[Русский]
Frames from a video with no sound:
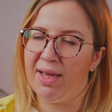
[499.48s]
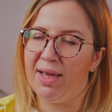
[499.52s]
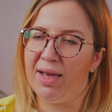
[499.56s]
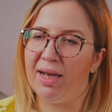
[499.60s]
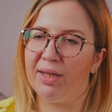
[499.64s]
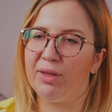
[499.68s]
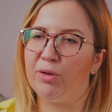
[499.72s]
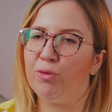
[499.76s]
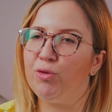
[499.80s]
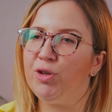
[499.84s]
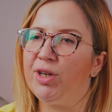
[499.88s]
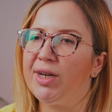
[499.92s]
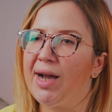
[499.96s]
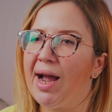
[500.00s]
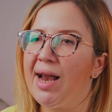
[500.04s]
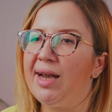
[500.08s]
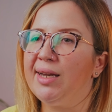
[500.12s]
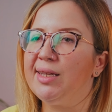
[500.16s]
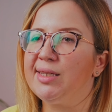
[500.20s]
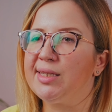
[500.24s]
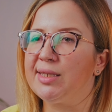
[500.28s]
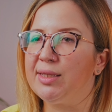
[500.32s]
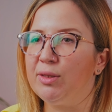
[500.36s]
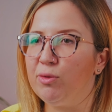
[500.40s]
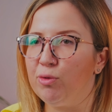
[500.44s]
Это
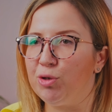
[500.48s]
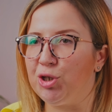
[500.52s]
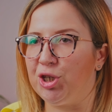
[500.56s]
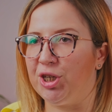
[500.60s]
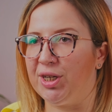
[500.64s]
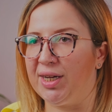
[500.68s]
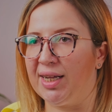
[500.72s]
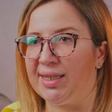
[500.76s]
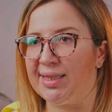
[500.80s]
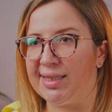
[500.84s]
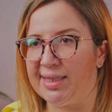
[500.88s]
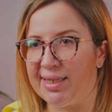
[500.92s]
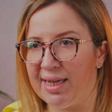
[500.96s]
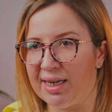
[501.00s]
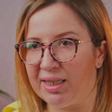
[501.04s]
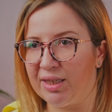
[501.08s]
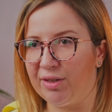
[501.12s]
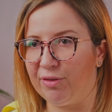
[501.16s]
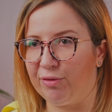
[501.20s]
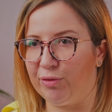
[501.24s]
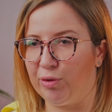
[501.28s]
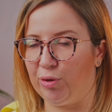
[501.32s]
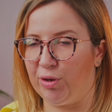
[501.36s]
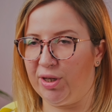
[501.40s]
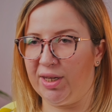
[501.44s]
уникальный случай,
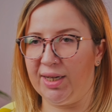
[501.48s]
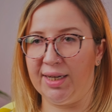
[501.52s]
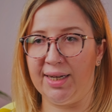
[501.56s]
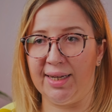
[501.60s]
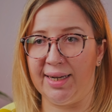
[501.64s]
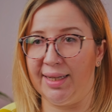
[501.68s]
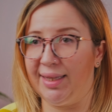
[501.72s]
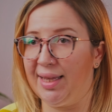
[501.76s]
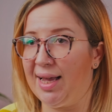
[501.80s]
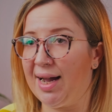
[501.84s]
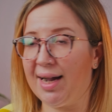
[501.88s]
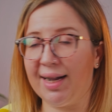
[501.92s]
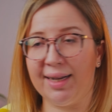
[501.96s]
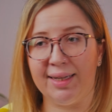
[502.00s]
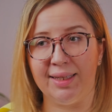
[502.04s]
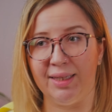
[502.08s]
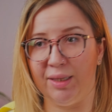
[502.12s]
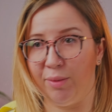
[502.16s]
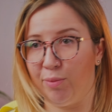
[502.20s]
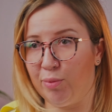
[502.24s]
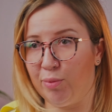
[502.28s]
концертов в других городах не